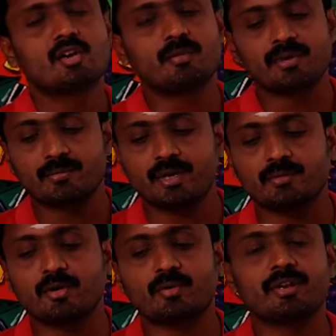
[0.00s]
டாபிக் பார்க்க
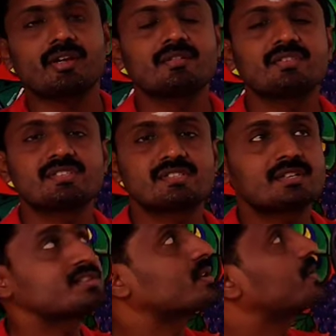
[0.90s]
போகிறோம் அப்படின்னா
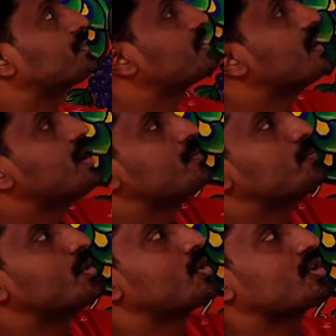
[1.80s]
ஸ்ட்ரக்சர் ஆஃப்
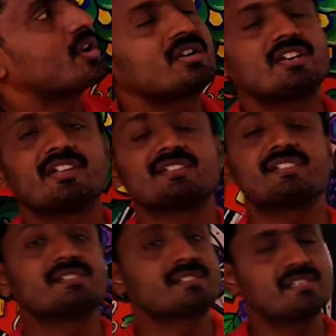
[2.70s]
மோனோகாட்லிடன்
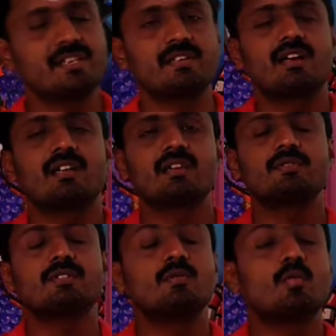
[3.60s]
சீடு அதாவது
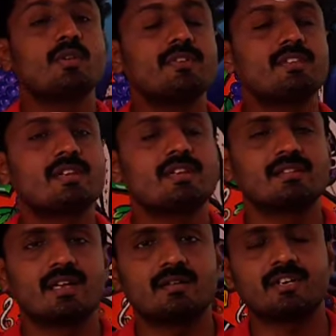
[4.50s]
ஒரு வித்திலை
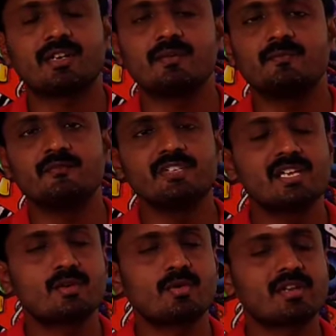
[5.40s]
தாவர
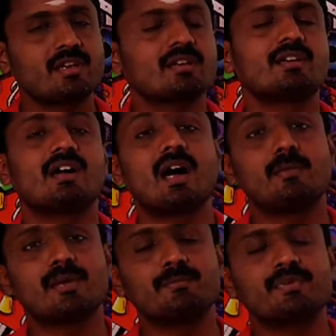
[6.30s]
விதையினுடைய
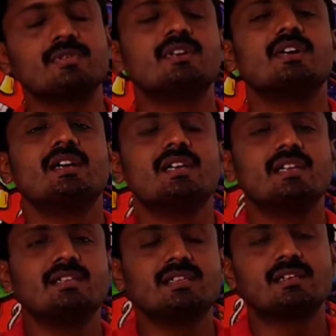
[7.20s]
அமைப்பு
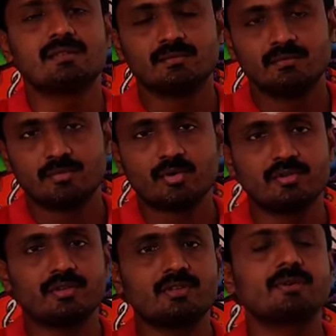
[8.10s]
இந்த புக்கு
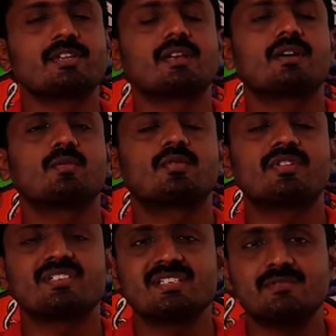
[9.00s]
வந்து பார்த்திங்கன்னா
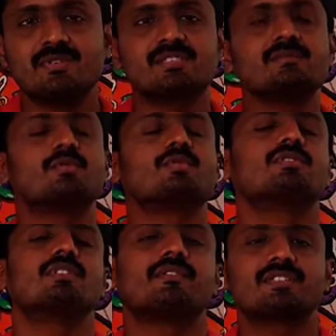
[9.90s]
உங்களுடைய சிபிஎஸ்சி புக்கு
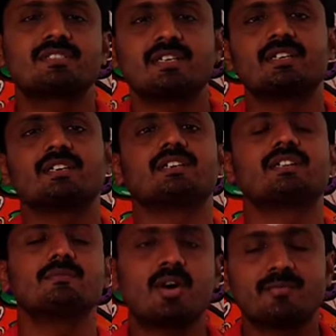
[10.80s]
லெவன்த் ஸ்டாண்டர்டில்
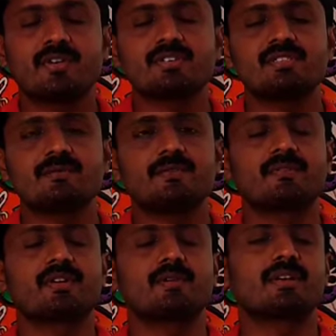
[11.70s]
மார்ஃபாலஜி ஆஃப்
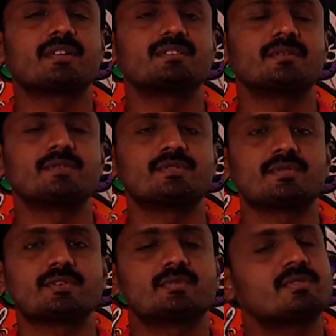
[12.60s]
ஃப்ளவரிங் பிளான்ஸ் அப்படின்னு
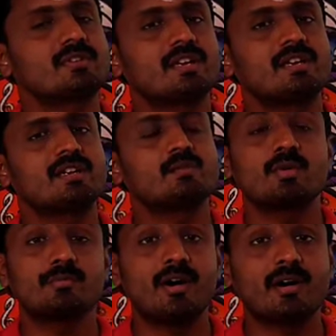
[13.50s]
சொல்லிட்டு ஒரு டைட்டில்
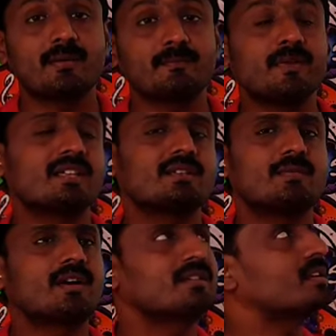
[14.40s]
ஒரு பாடம் அந்த
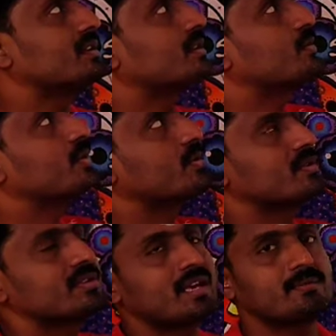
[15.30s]
பாடத்தில் இருக்கக்கூடிய ஒரு
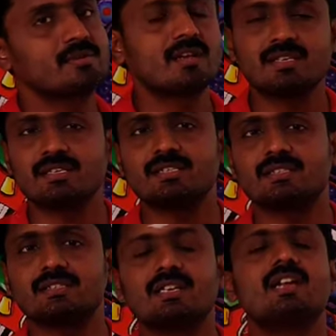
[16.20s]
தலைப்பு தான் இது
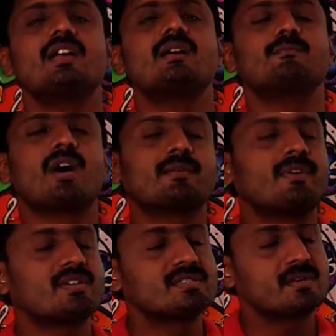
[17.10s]

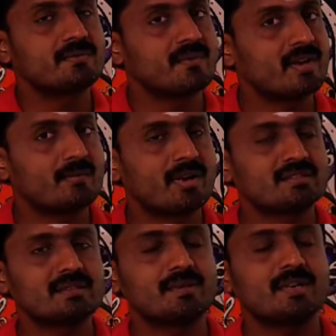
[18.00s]
மார்ஃபாலஜி ஆஃப் ஃப்ளவரிங்
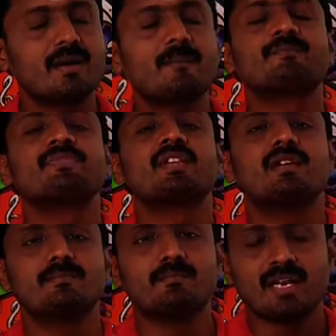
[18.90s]
பிளான்ஸ் அப்படின்னா
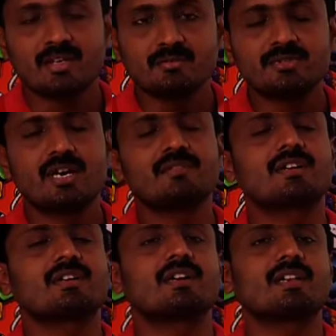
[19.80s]
மலரும்
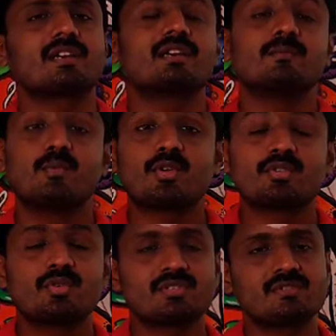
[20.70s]
தாவரங்களில்
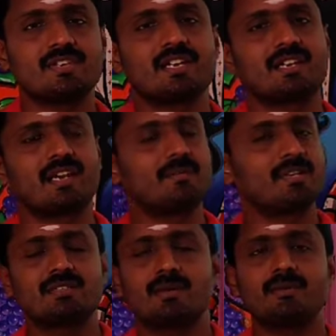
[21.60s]
புறத்தோற்றவியல்
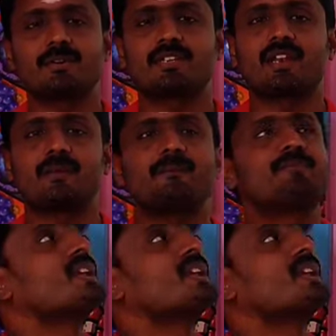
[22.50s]
அப்படின்னு தமிழ் படுத்தலாம்